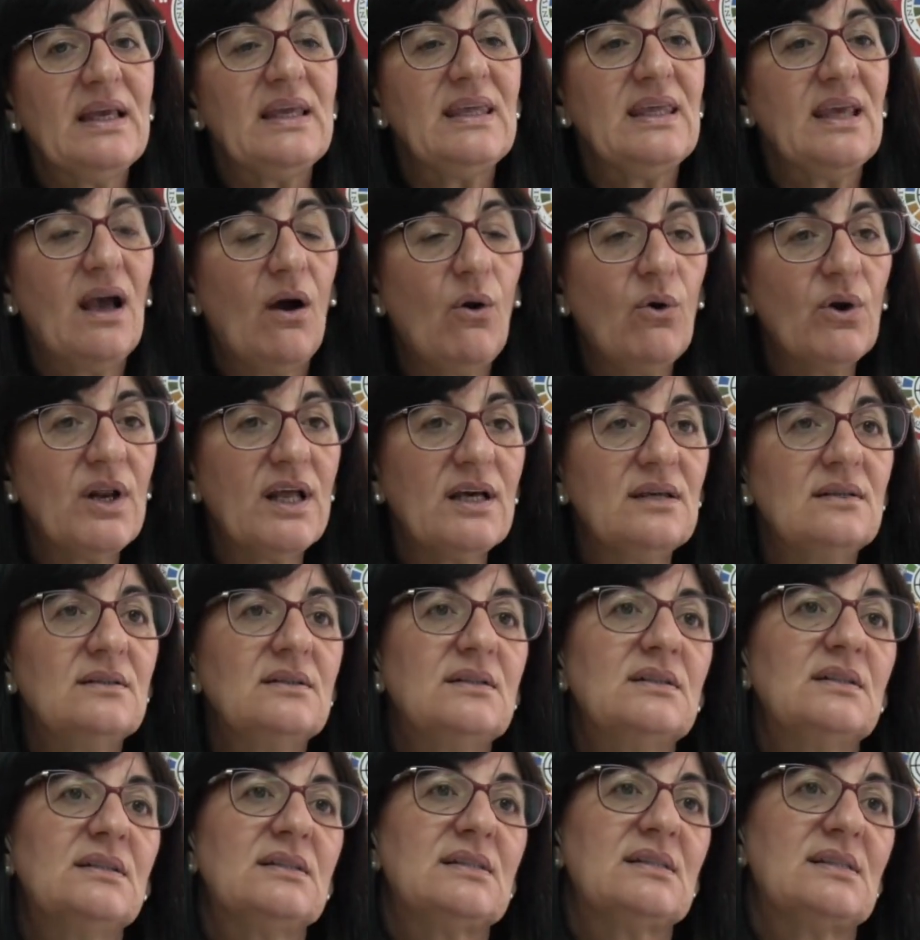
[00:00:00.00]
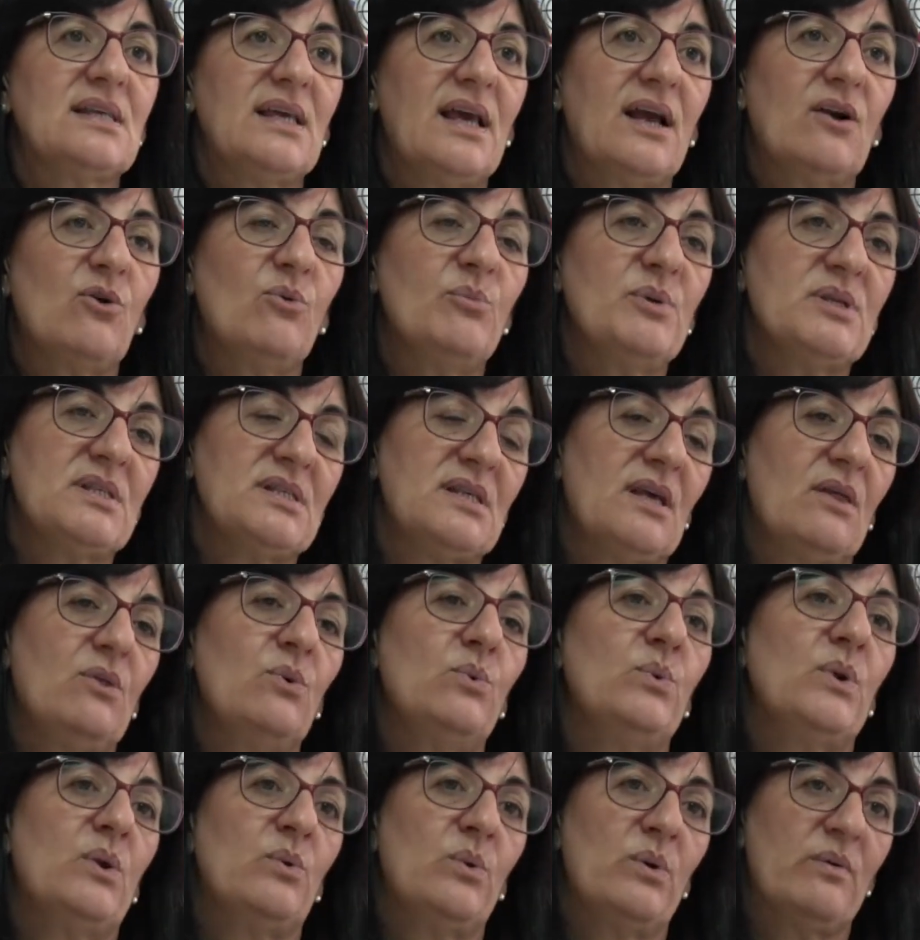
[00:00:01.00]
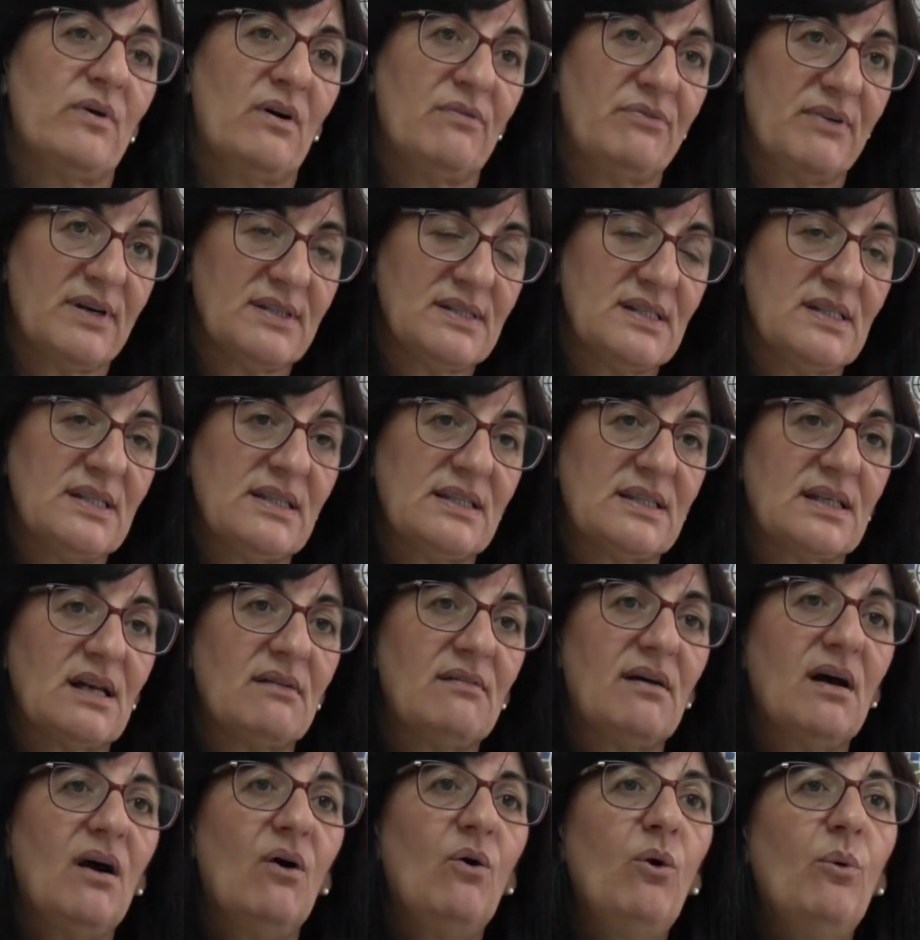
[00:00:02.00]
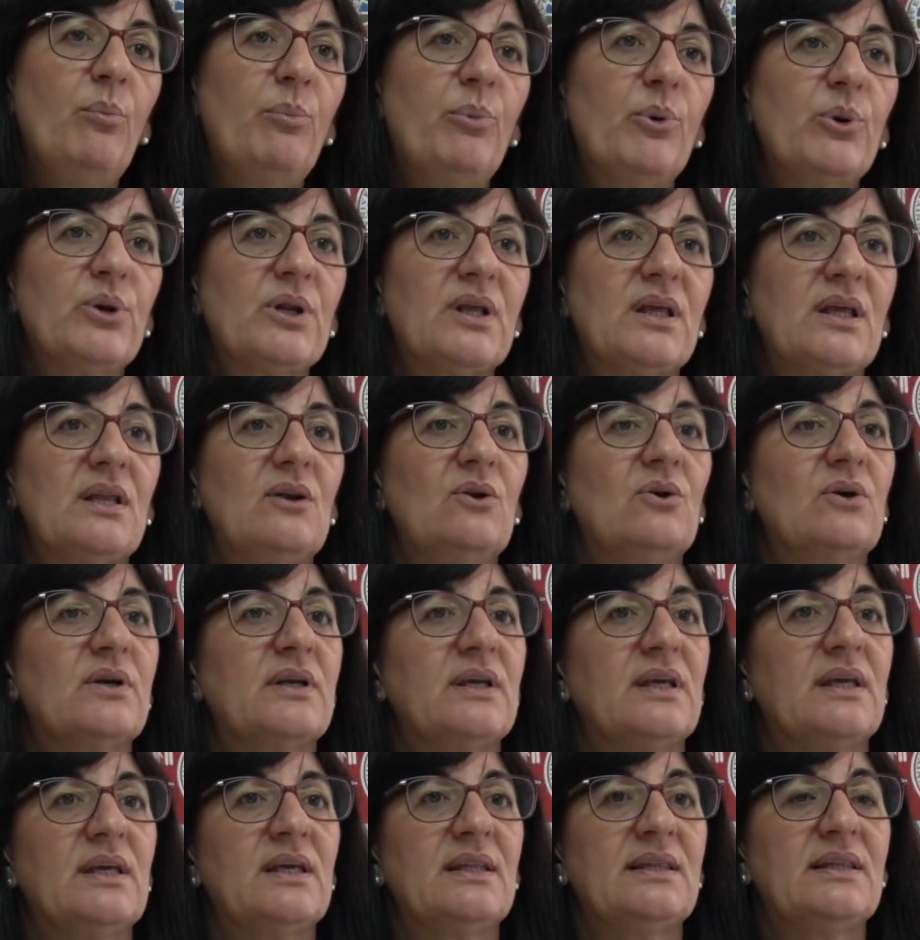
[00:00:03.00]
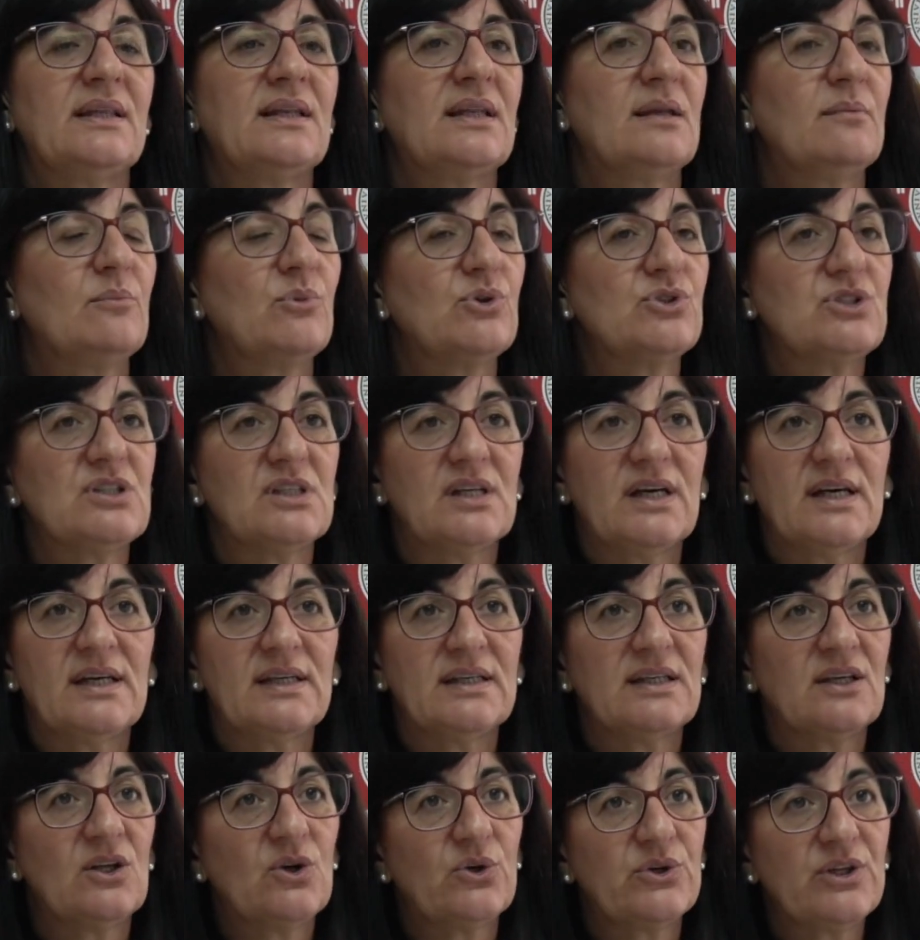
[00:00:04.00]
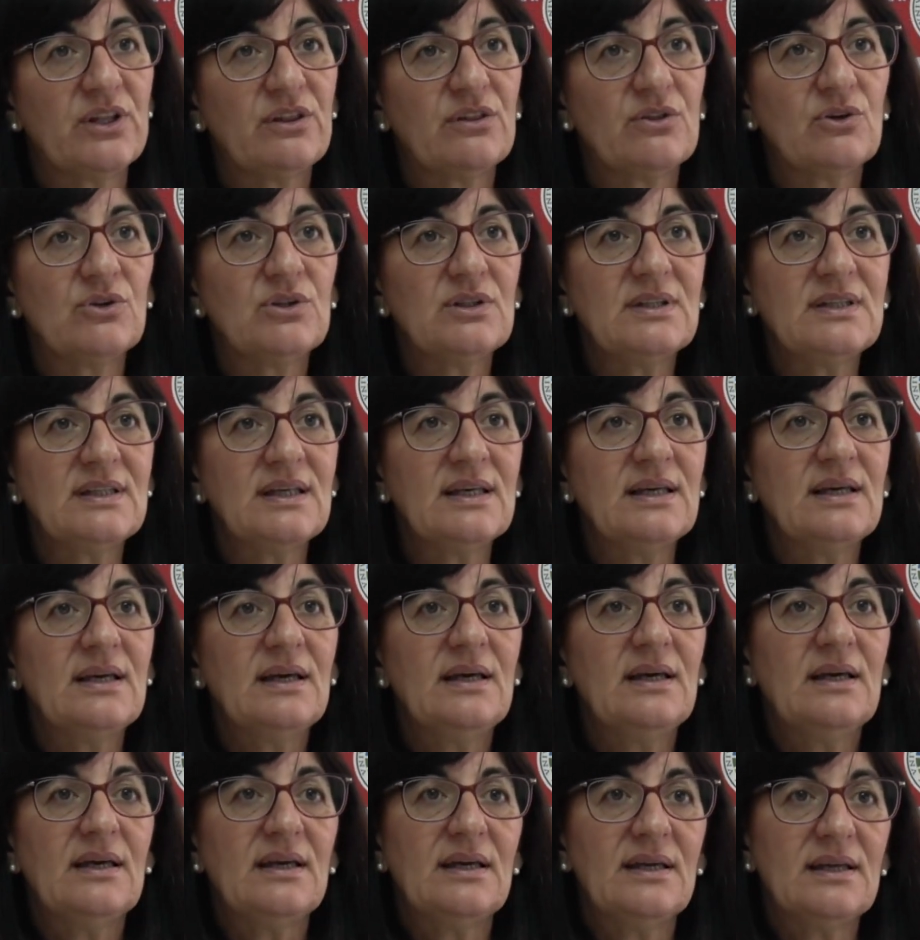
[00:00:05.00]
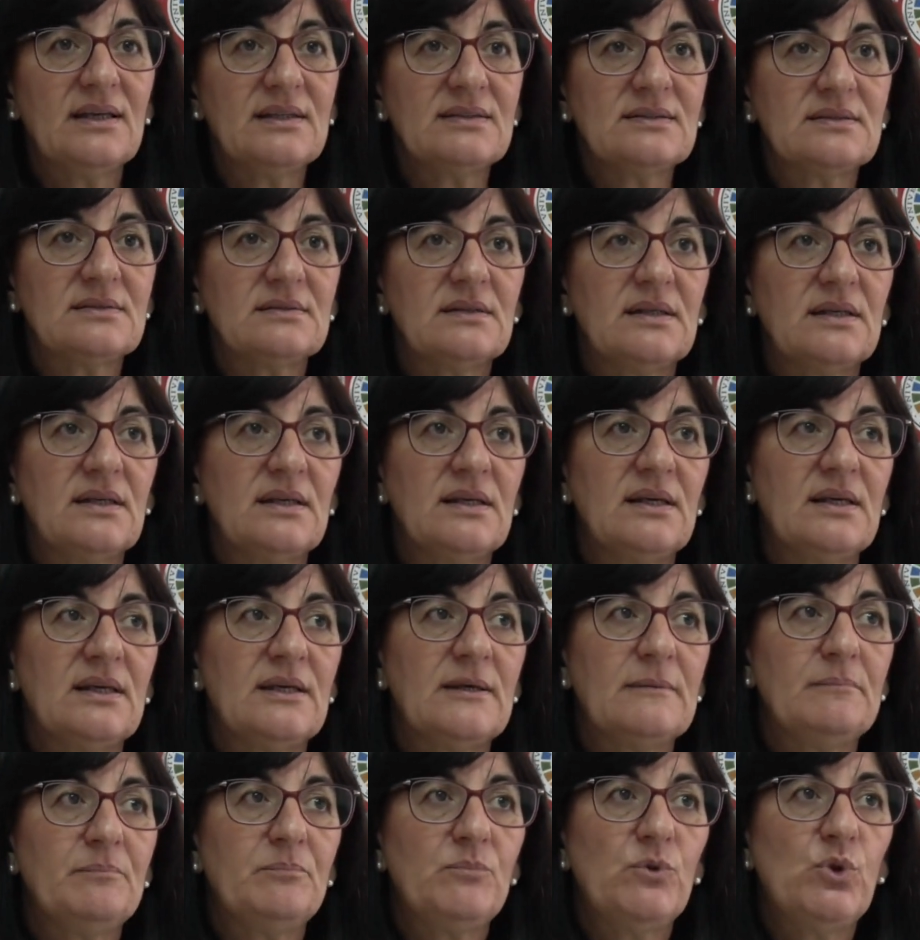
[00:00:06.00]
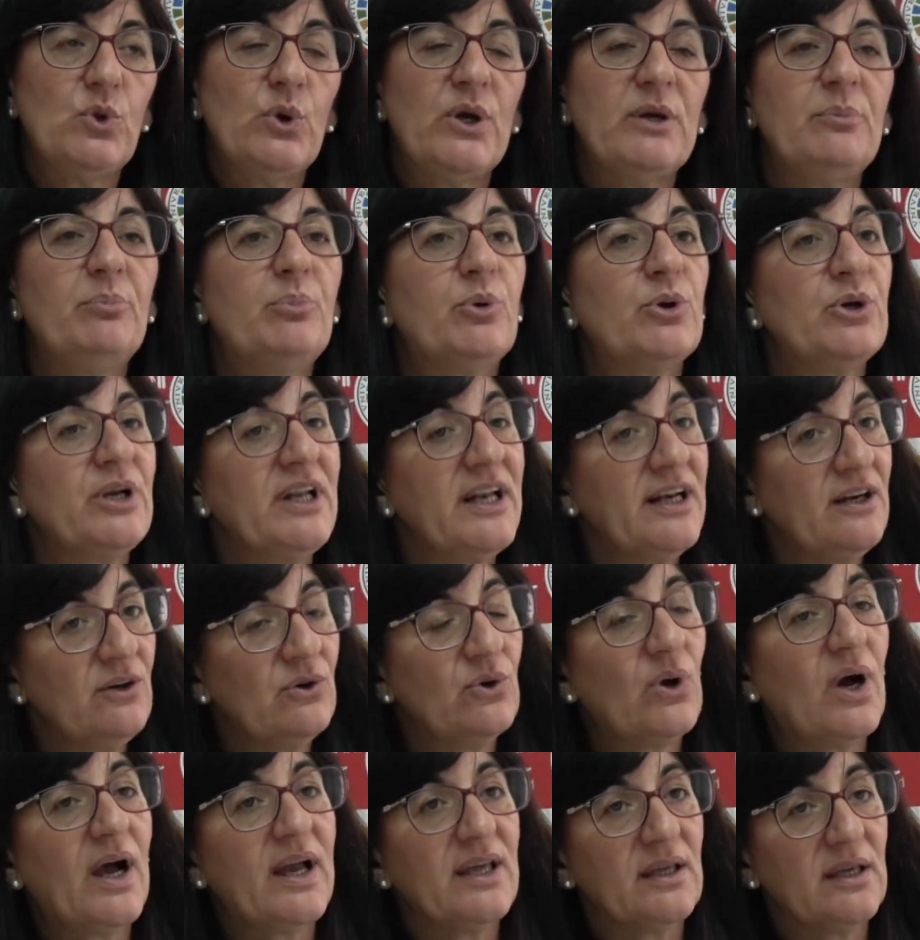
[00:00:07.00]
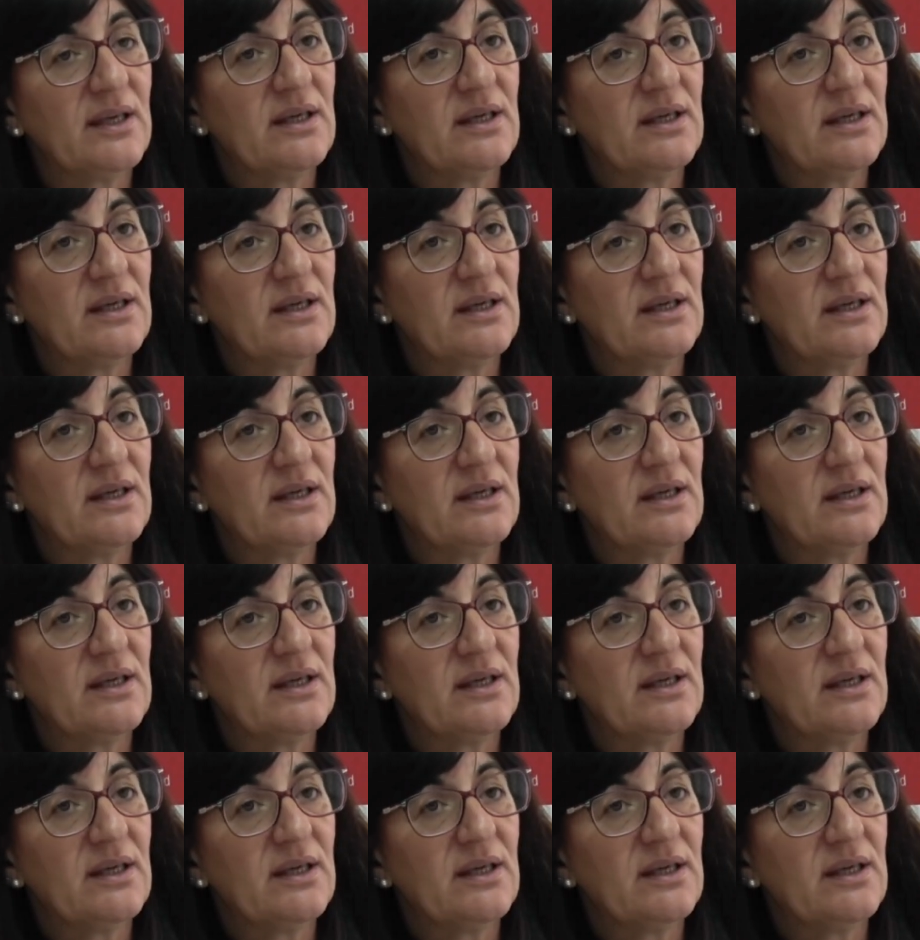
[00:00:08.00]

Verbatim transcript: y ahora se ha comenzado una nueva fase de trabajo porque lo que tenemos ya en el horizonte es eh, no exponernos a